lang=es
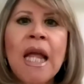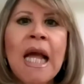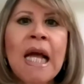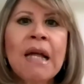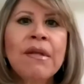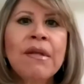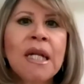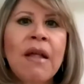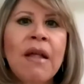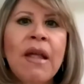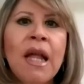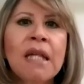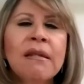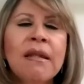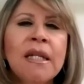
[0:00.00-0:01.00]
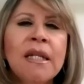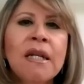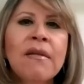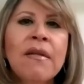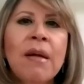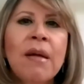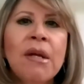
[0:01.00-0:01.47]
acerca de que
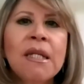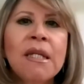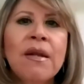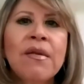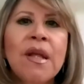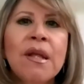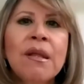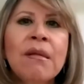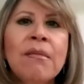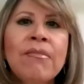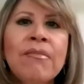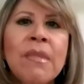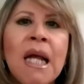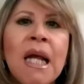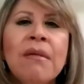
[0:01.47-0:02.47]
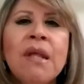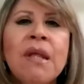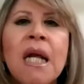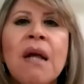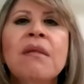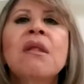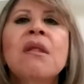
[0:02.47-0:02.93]
tener diabetes es casi
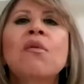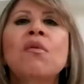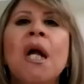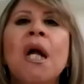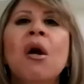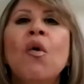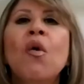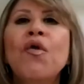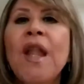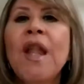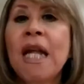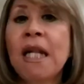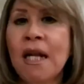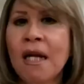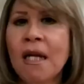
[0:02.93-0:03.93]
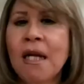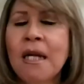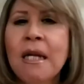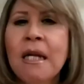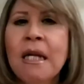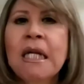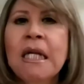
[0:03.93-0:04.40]
casi una condena,
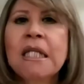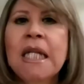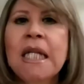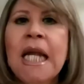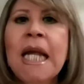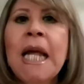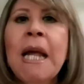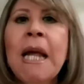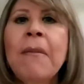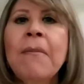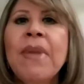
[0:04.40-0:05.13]
¿sí?